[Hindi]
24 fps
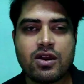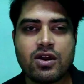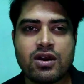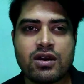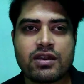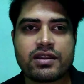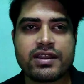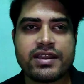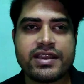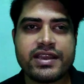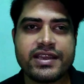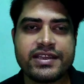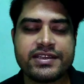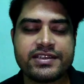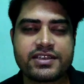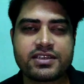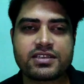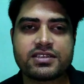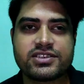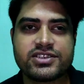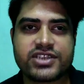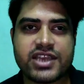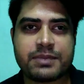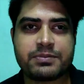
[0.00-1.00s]
और इट
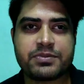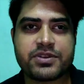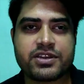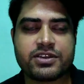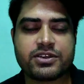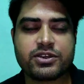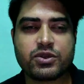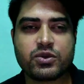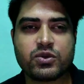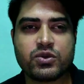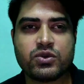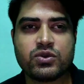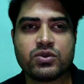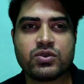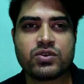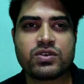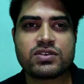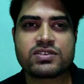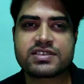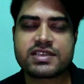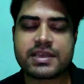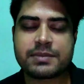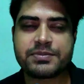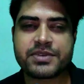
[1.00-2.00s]
चैप्टर टू
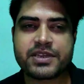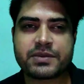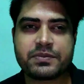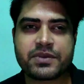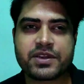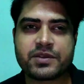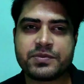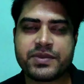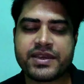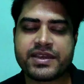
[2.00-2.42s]
सितंबर